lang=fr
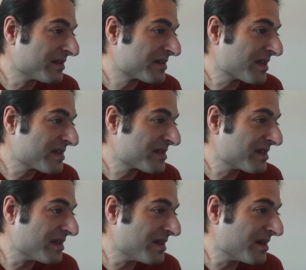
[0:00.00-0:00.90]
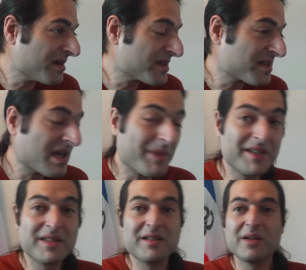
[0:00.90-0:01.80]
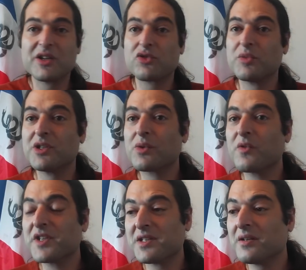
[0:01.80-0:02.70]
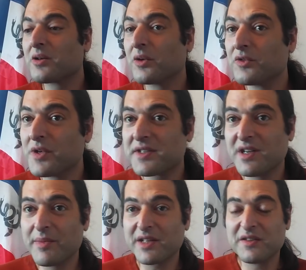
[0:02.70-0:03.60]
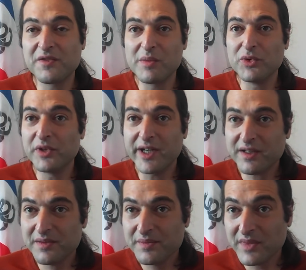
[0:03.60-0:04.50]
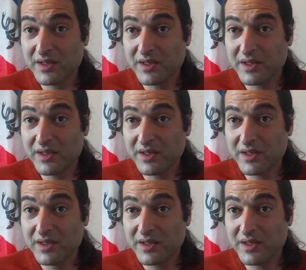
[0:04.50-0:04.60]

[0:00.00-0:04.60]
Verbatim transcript: ça c'est ça c'est la partie là je suis obligé de le confesser encore une fois c'est la partie faible du tract